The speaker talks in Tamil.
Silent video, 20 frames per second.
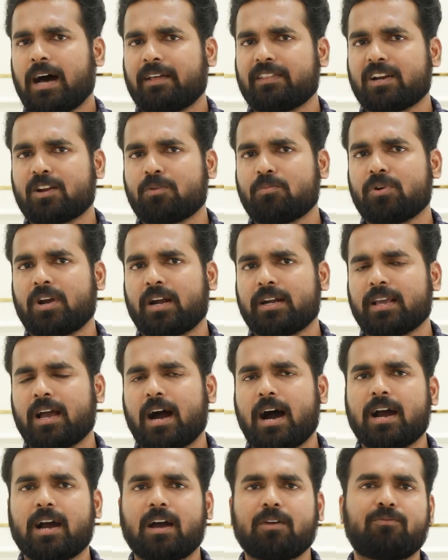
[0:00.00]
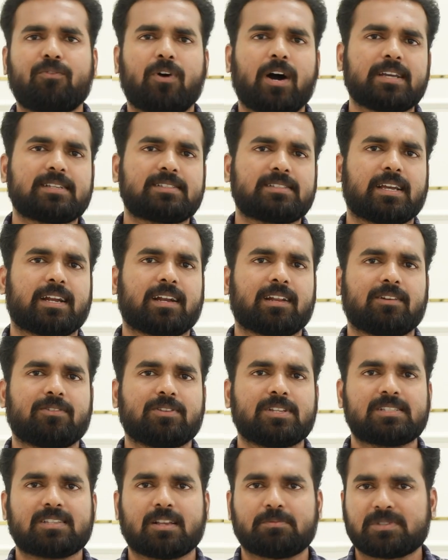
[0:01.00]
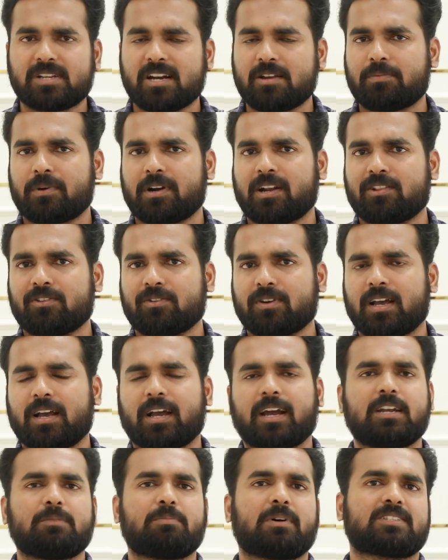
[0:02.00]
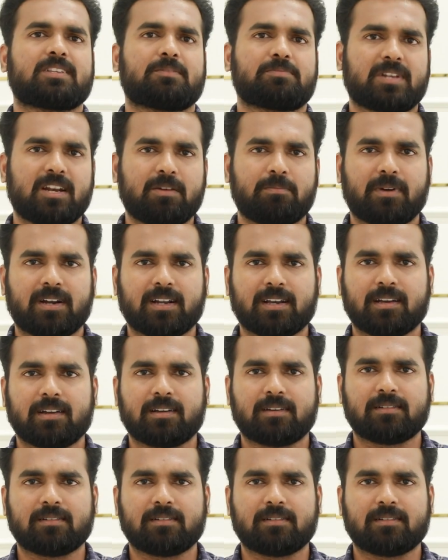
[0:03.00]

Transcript: அதற்கு முன்னாடி ஆகாம் வாய்ஸ் சேனலை வந்து சப்ஸ்கிரைப் பண்ணாதவங்க கண்டிப்பாக சப்ஸ்கிரைப் பண்ணுங்க